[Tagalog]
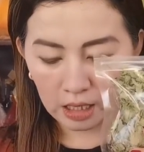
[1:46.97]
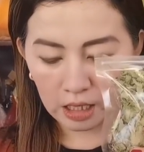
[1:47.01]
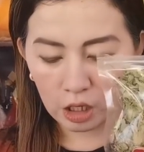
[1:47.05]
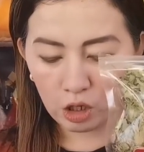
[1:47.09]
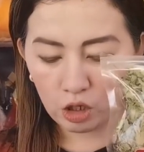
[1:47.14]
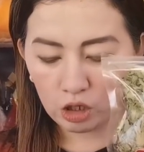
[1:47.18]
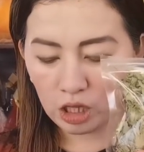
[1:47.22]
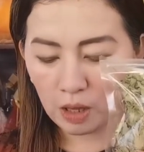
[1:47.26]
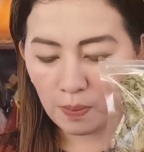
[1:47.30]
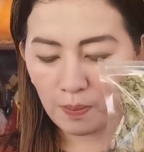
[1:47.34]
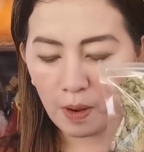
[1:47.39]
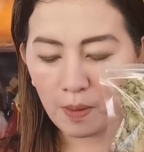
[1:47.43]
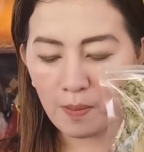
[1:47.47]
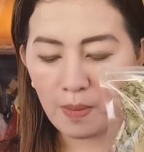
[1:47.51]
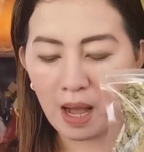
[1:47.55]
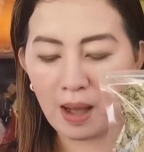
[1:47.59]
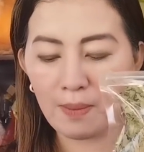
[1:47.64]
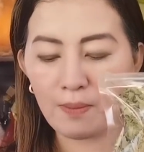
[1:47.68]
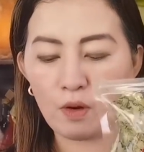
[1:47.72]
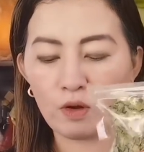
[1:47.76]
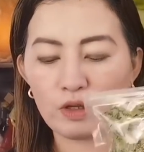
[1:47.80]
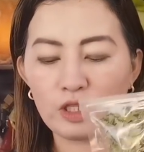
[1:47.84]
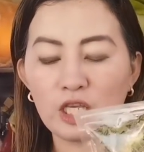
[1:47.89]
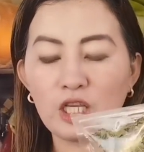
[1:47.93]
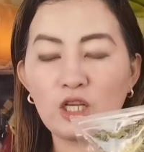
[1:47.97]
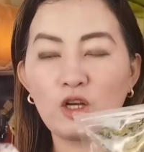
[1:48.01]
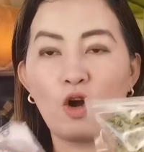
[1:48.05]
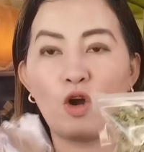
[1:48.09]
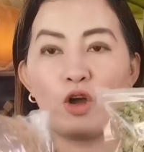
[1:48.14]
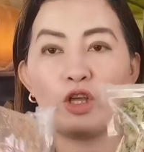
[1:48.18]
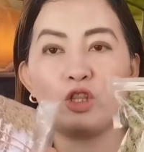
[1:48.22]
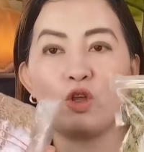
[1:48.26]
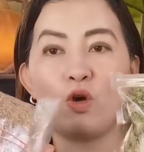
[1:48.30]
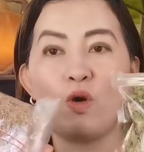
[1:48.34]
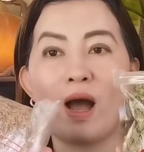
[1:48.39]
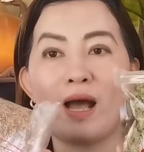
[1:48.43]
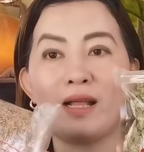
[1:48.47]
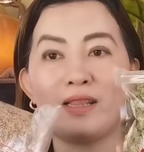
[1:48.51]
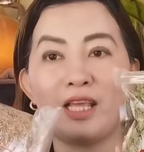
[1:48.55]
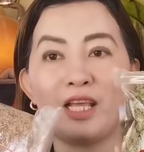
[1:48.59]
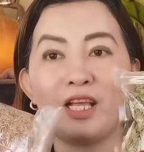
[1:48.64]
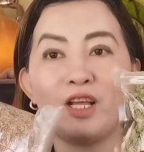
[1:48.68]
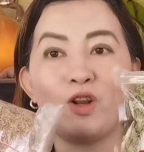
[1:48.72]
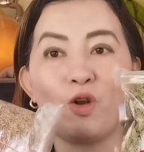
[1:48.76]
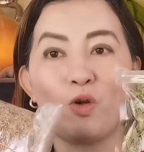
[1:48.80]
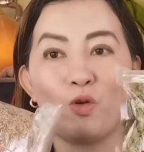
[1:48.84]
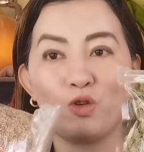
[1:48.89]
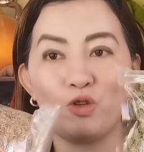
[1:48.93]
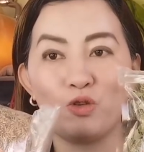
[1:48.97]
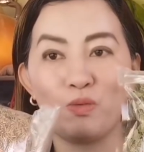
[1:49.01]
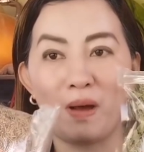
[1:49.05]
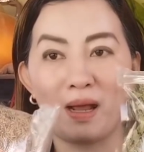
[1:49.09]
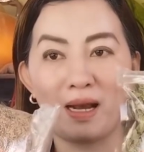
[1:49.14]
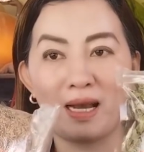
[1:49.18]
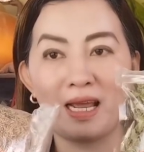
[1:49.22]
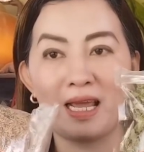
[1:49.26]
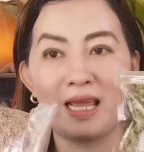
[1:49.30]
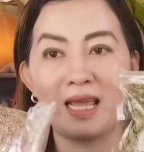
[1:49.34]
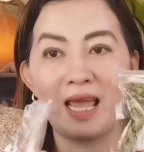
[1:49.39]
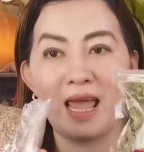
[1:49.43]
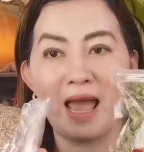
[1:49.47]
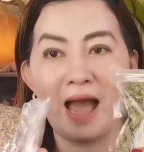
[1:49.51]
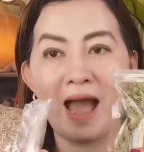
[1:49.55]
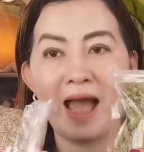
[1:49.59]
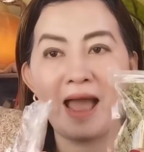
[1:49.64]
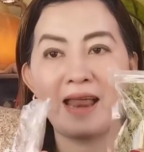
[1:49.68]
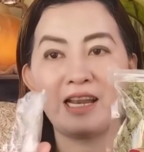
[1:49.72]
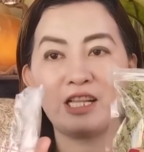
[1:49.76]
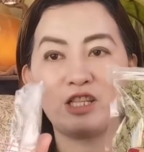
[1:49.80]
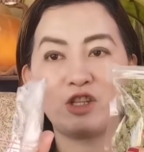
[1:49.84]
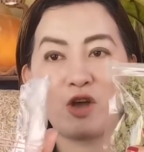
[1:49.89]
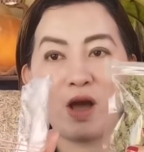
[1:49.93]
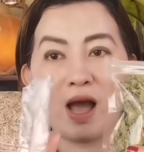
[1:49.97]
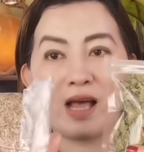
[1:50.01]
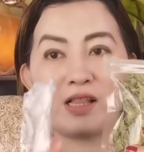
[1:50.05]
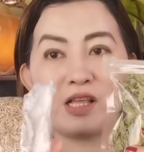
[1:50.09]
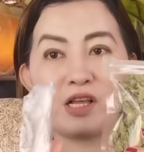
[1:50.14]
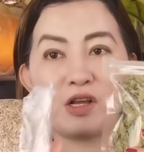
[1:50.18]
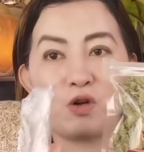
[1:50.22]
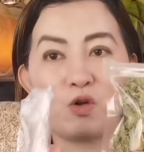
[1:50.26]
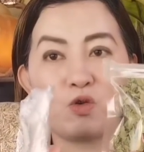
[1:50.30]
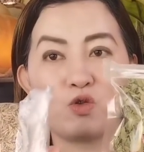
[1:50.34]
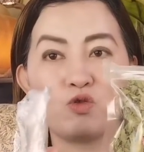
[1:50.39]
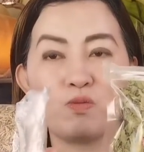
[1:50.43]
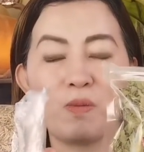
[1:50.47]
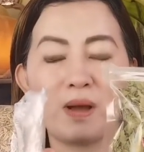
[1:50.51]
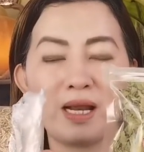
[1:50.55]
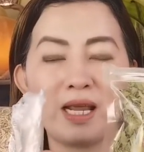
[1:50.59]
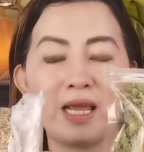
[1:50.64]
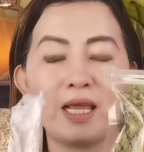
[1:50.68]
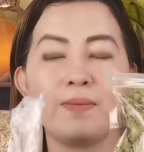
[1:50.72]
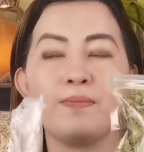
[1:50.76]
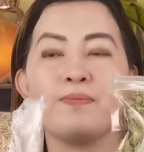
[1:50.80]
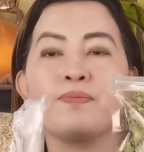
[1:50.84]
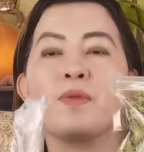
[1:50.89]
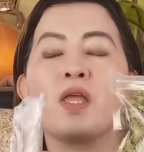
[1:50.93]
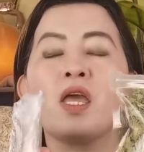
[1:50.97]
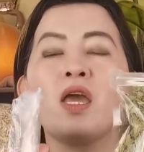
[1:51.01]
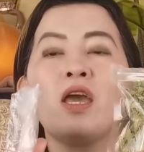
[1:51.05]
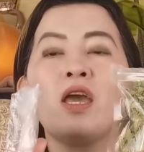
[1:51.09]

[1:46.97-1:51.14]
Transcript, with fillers: Ganun din po mga bossing ko, itong ating rosemary. Ayan, ito yung ating rosemary.